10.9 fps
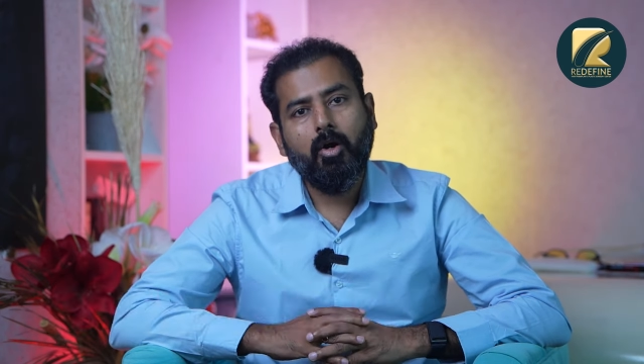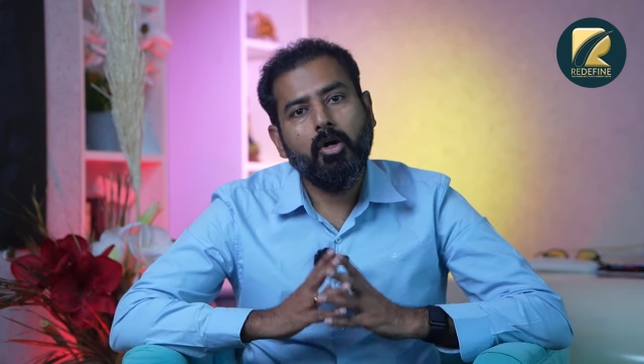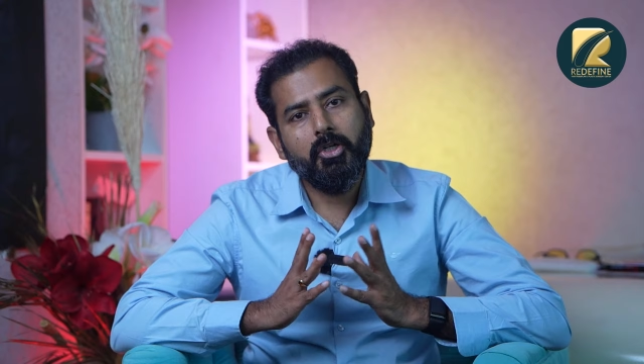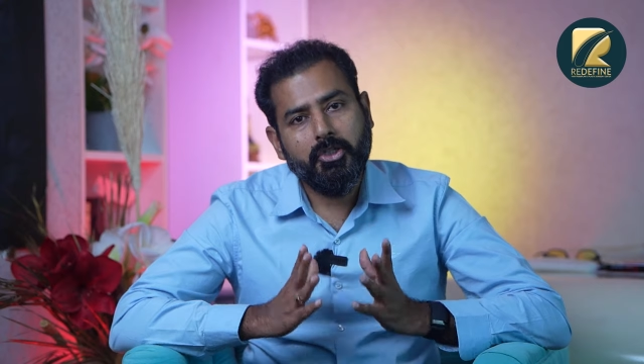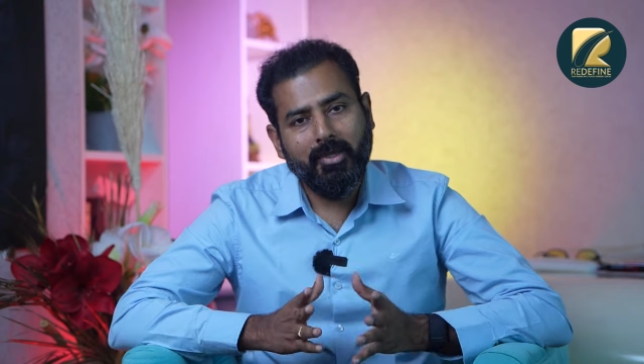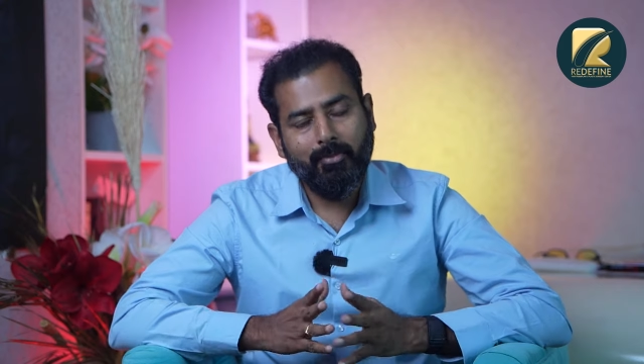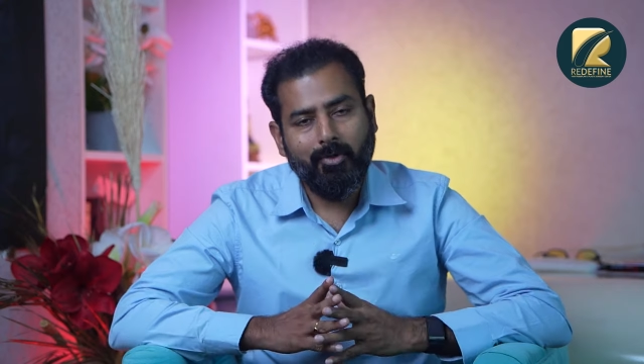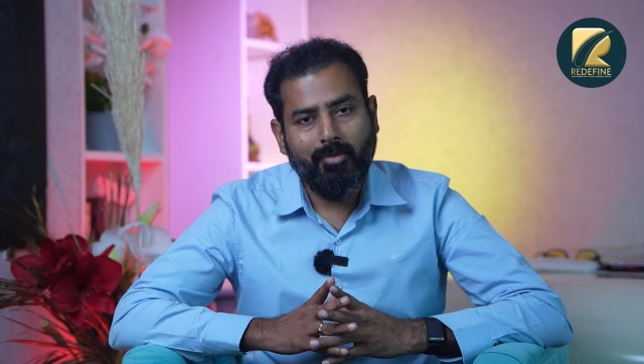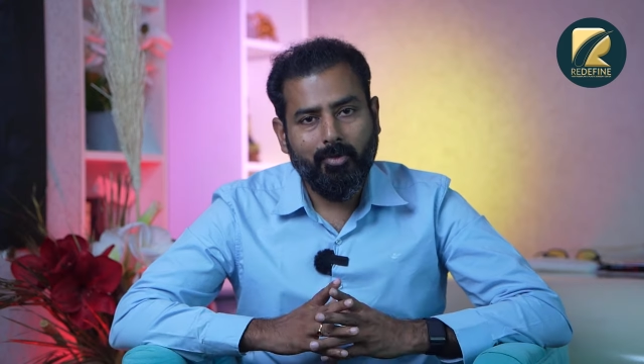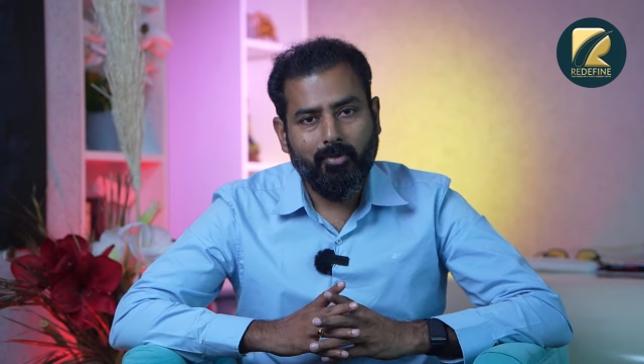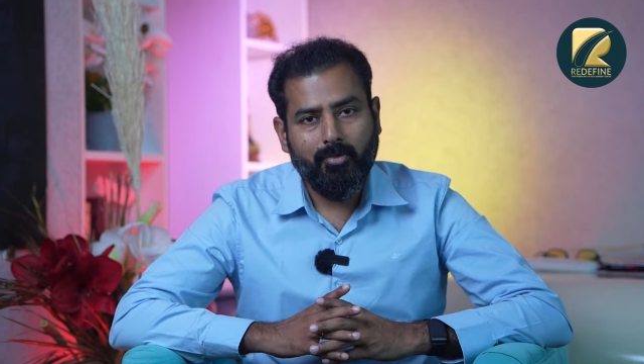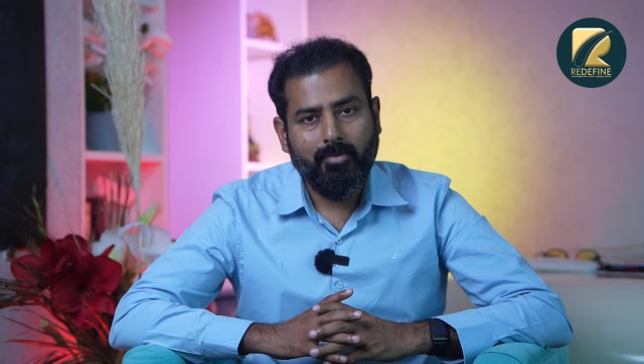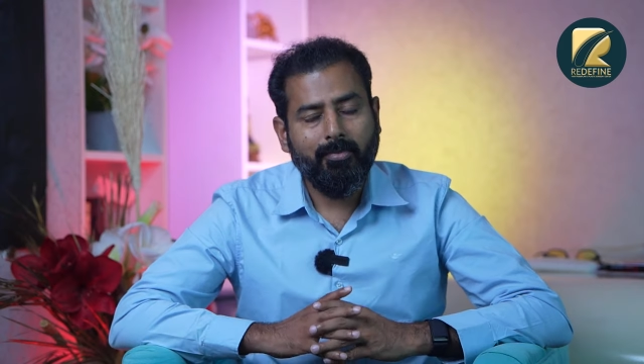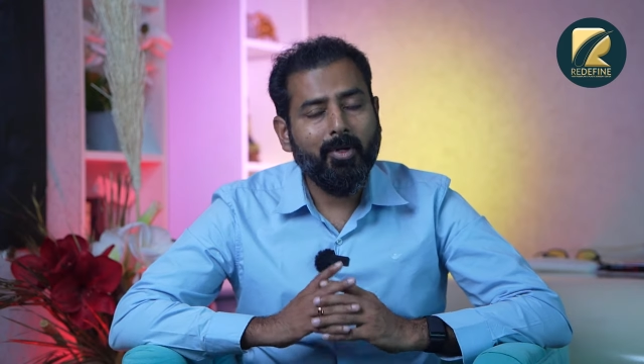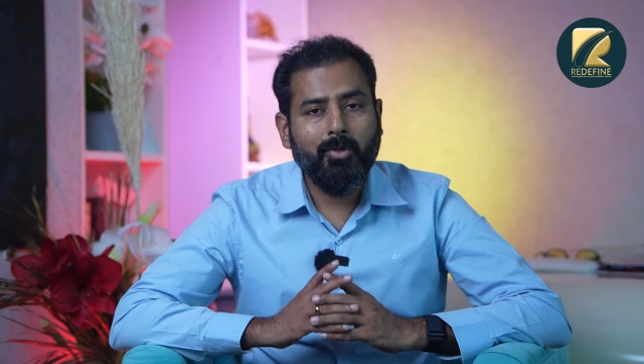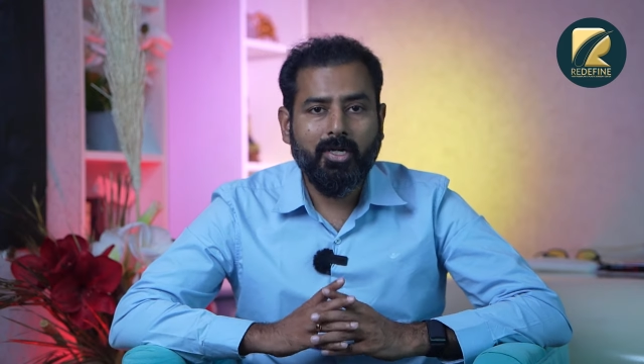ఆడ్ షేప్ ఉన్నప్పుడు
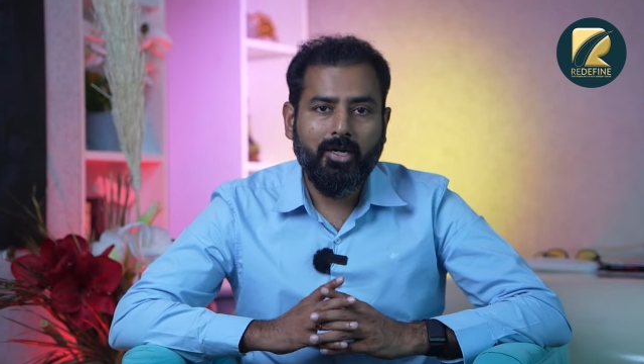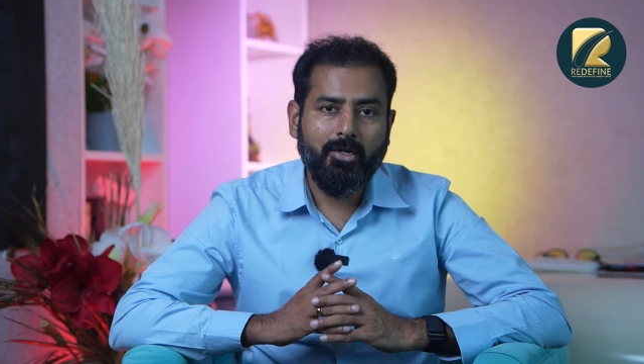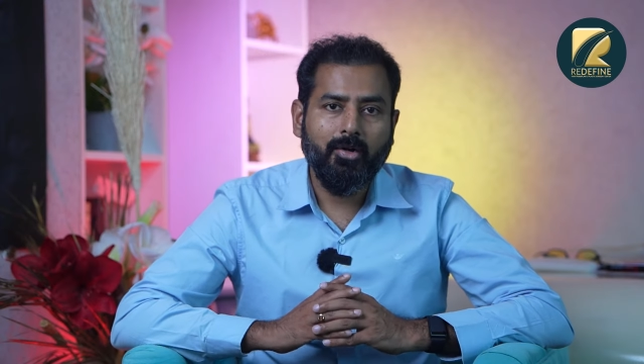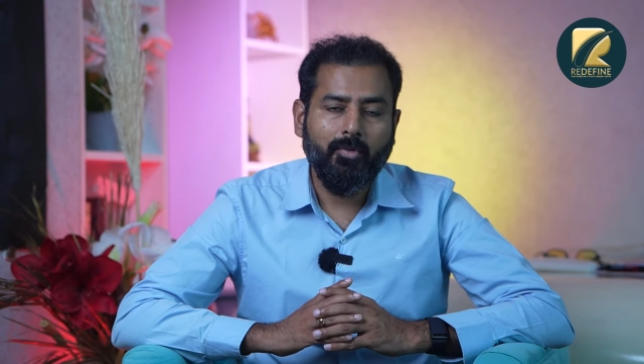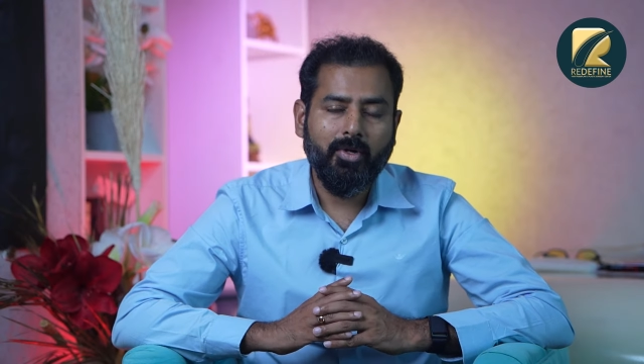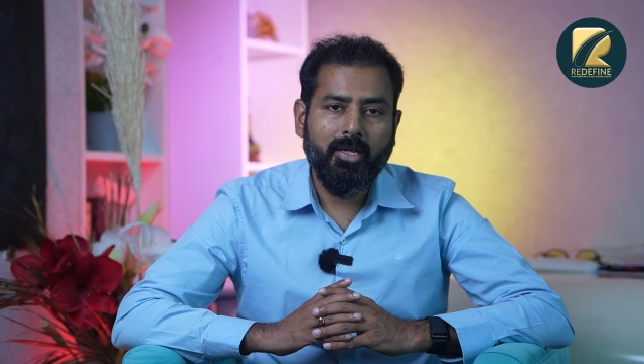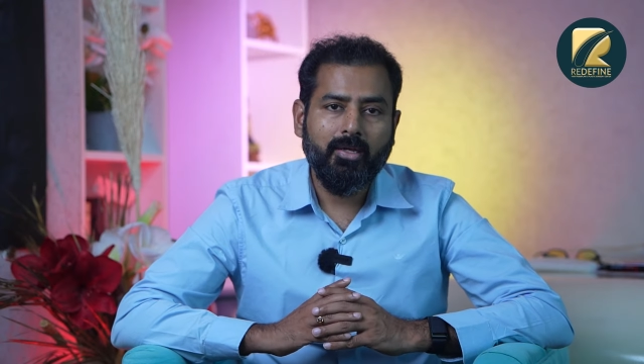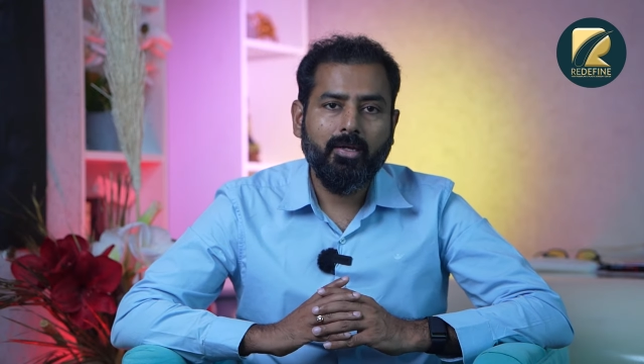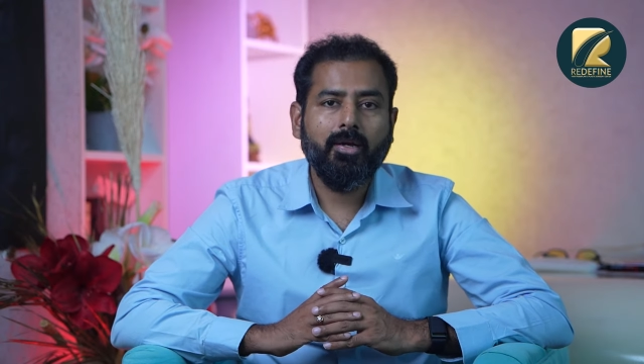బరువు కరెక్ట్గా ఉండి